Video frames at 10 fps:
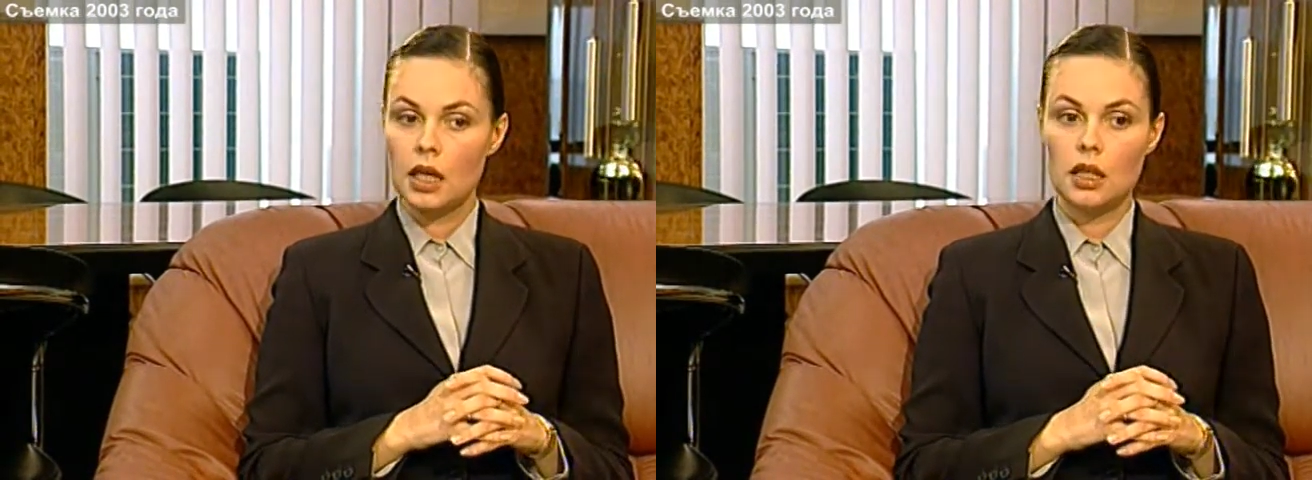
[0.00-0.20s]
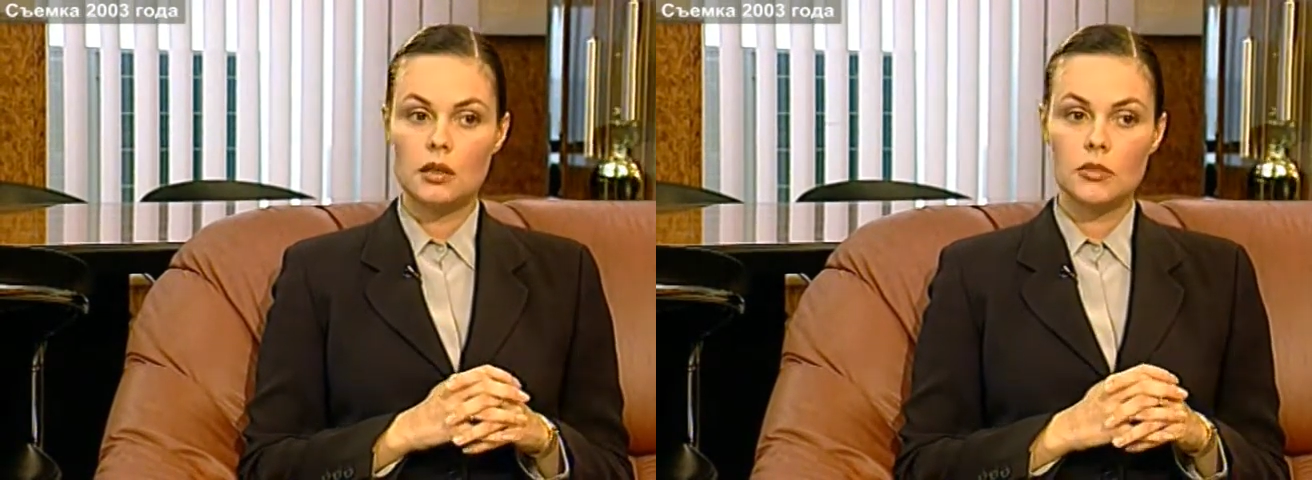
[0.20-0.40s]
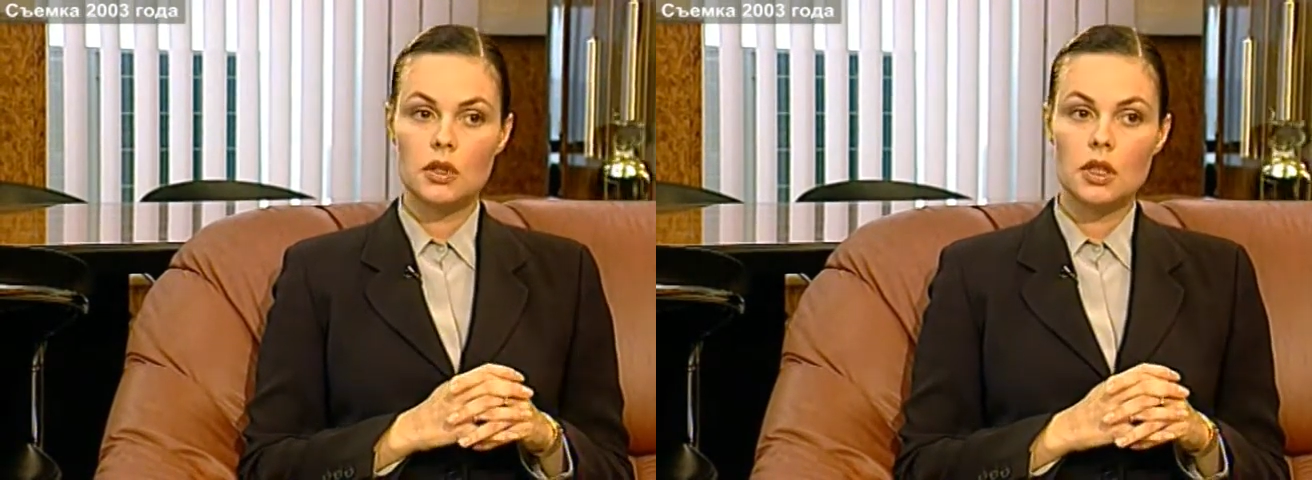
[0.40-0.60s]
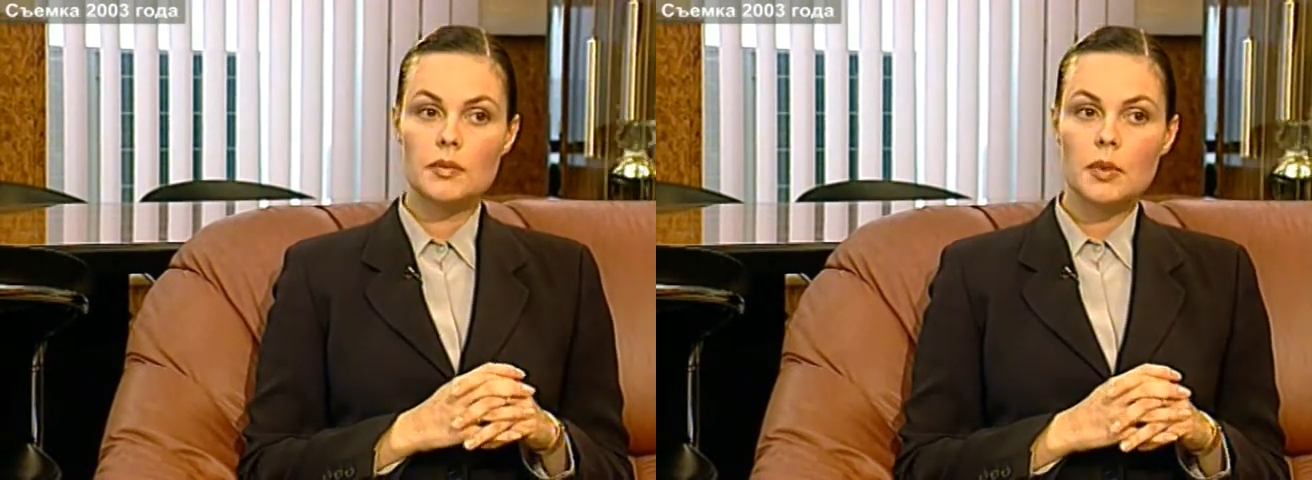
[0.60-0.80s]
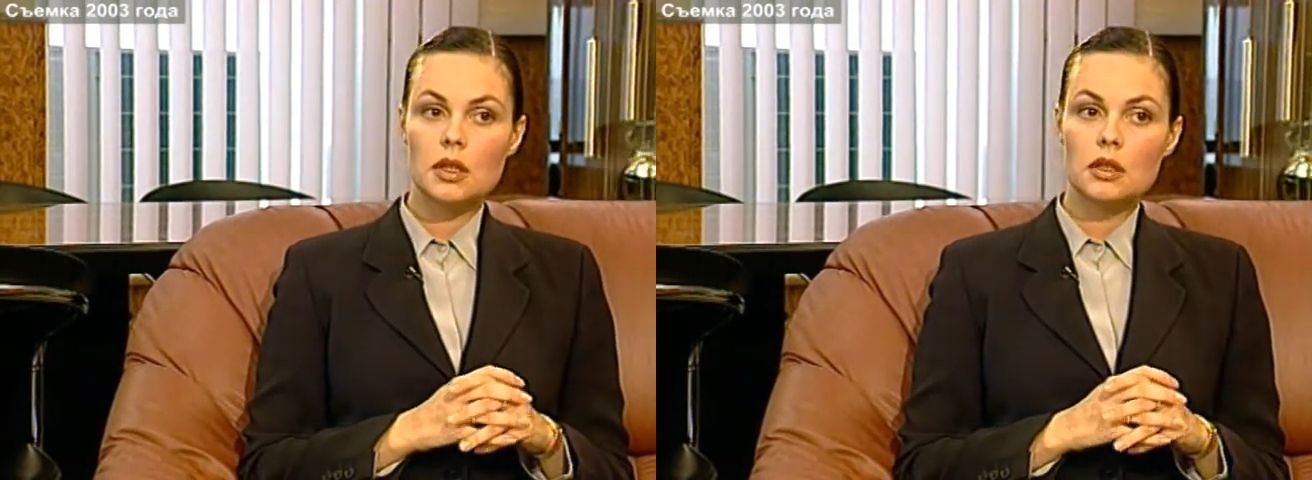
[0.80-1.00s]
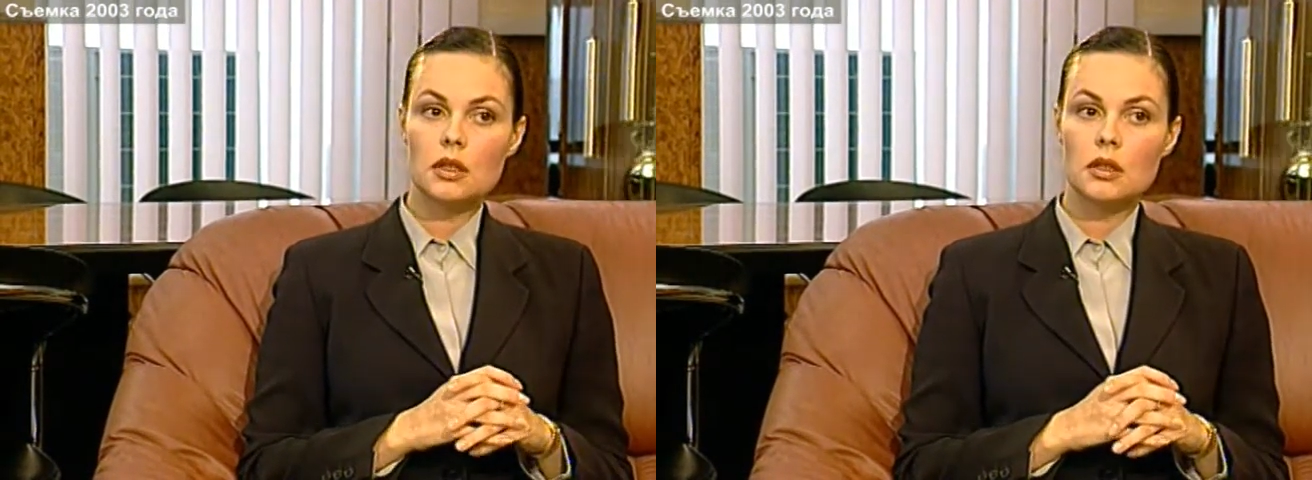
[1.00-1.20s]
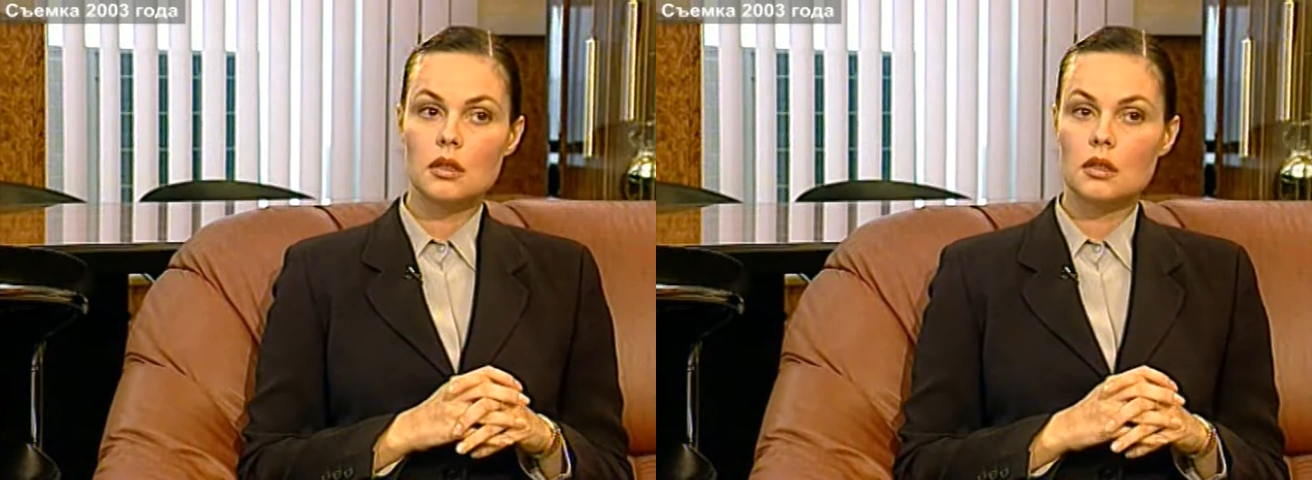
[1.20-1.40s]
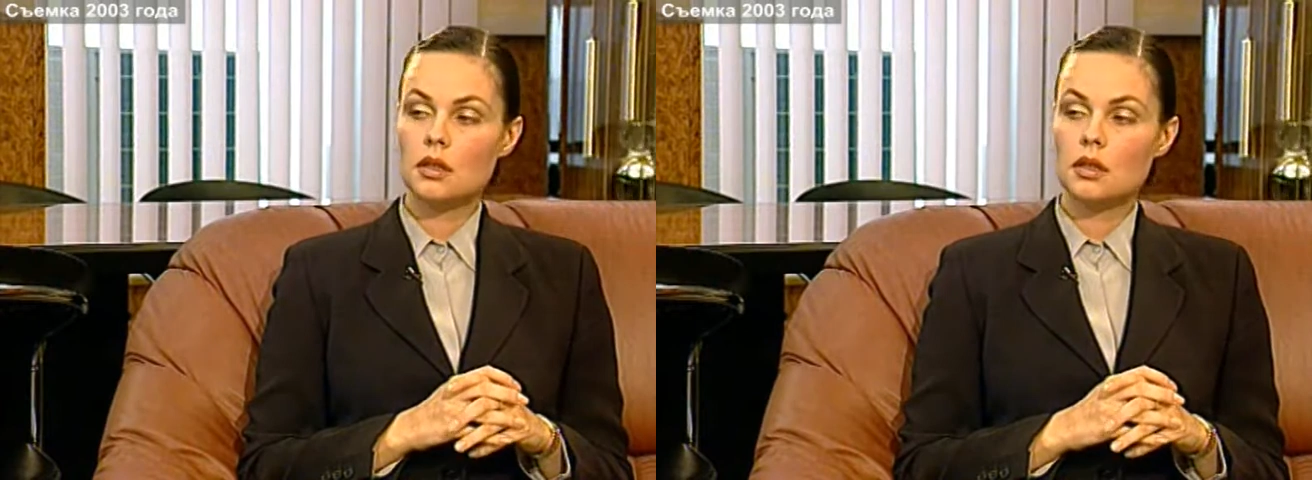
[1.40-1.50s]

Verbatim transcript: и многие эксперты э,